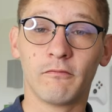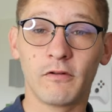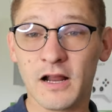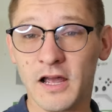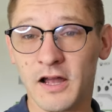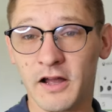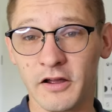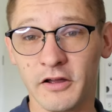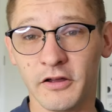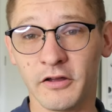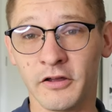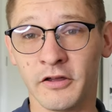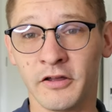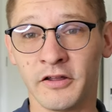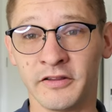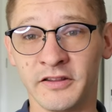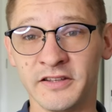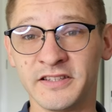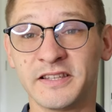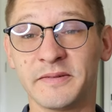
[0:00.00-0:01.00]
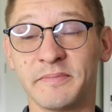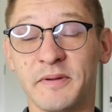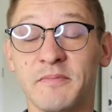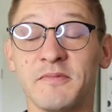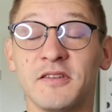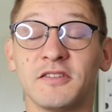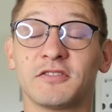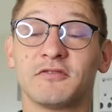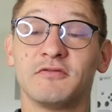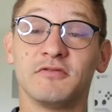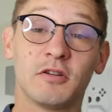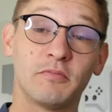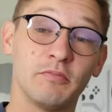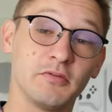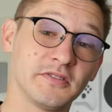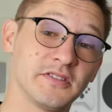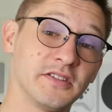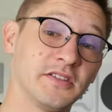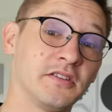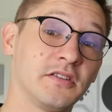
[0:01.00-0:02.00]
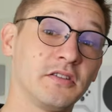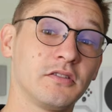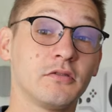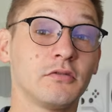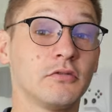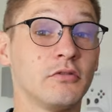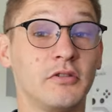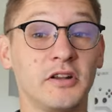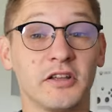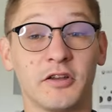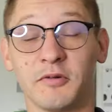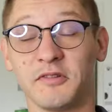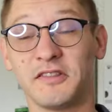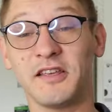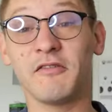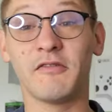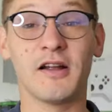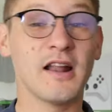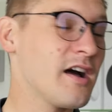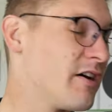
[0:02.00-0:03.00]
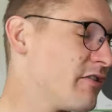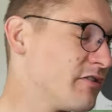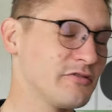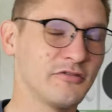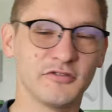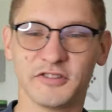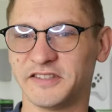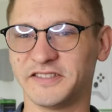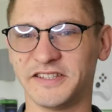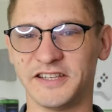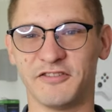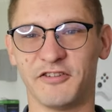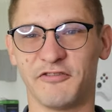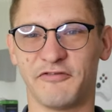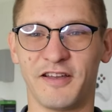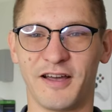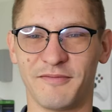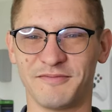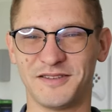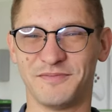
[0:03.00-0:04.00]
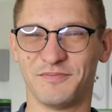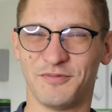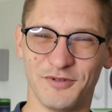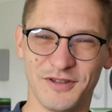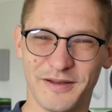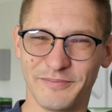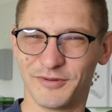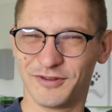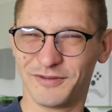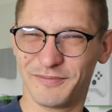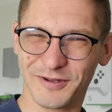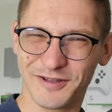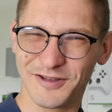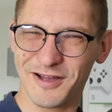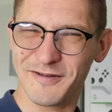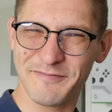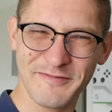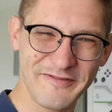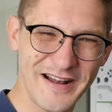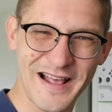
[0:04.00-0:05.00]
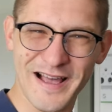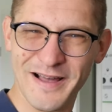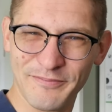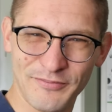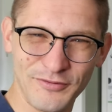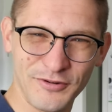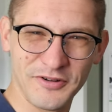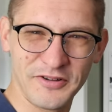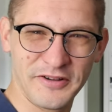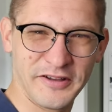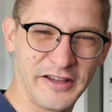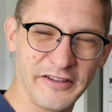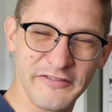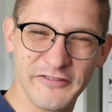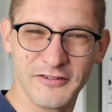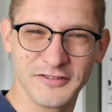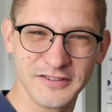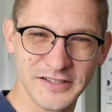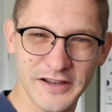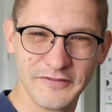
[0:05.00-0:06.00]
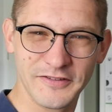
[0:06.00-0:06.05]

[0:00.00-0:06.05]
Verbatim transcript: Voilà, euh, n'hésitez pas à me dire ce que vous en pensez euh, dans les commentaires. Voilà, on essaye de faire un petit peu, un peu de peu quand même, voilà, pour euh, référencer la